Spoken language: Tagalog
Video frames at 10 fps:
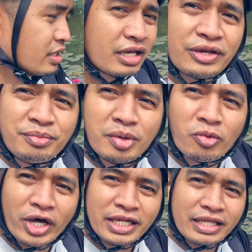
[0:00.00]
Ngayon
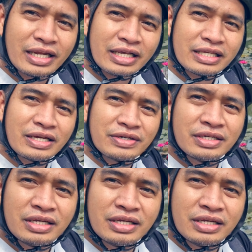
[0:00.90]
bumuka na talaga sila.